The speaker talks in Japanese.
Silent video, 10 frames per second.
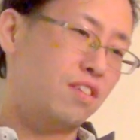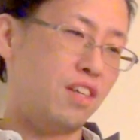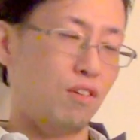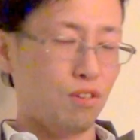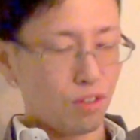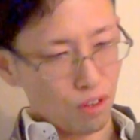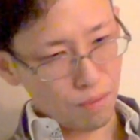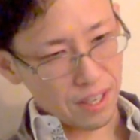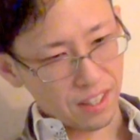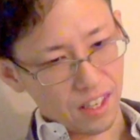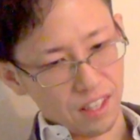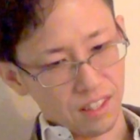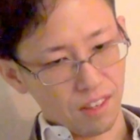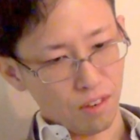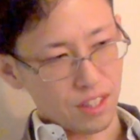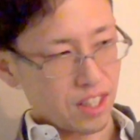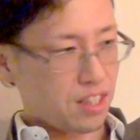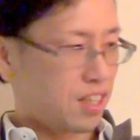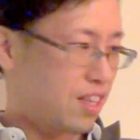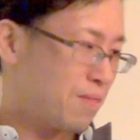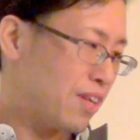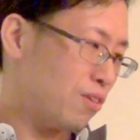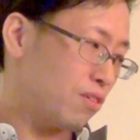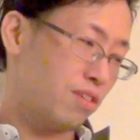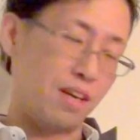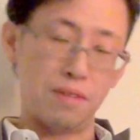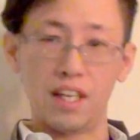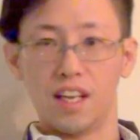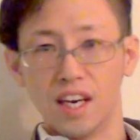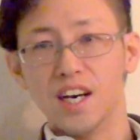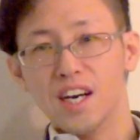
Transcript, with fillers: つけて本当ごめんねって、俺全然ダメな男だみたいな